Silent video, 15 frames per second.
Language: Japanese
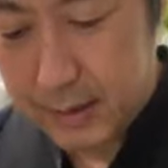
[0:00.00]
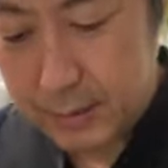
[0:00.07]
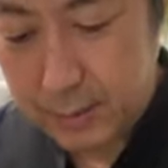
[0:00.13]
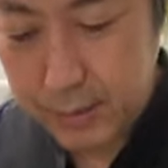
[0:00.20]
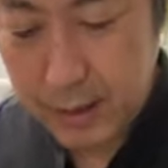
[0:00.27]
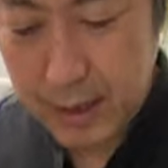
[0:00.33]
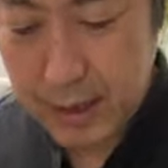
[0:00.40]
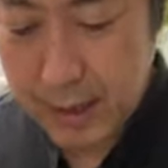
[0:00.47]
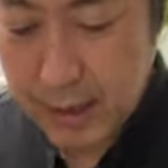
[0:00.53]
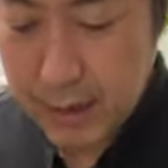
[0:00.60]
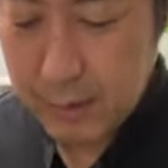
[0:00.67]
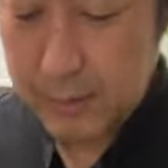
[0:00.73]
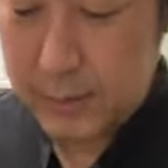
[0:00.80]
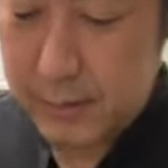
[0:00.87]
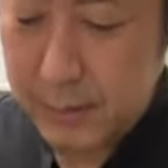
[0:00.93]
でこの
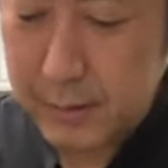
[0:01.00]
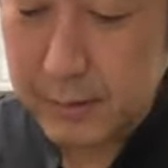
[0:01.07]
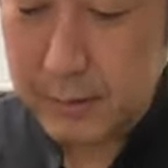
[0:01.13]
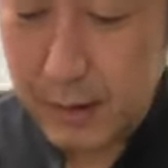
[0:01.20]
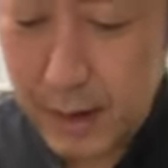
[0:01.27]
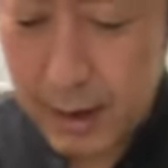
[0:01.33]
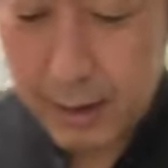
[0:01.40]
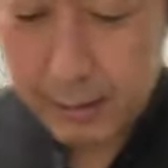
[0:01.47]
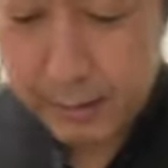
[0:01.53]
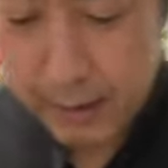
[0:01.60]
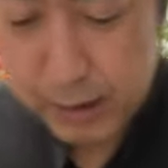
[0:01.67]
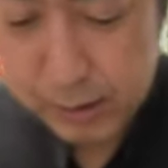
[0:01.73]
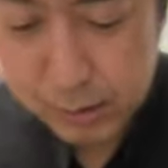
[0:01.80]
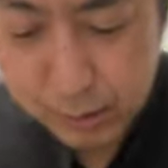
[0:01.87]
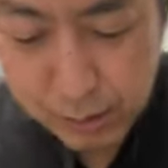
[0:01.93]
鼻の部分は
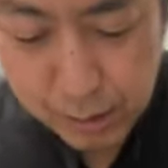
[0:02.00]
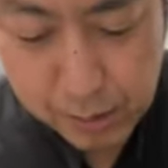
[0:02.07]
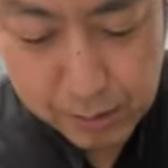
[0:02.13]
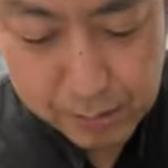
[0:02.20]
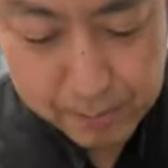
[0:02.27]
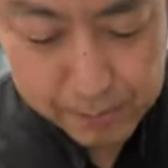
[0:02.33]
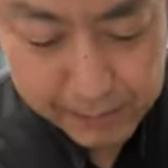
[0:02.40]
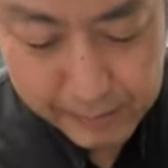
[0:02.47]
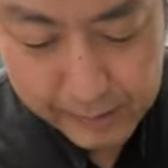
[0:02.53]
割と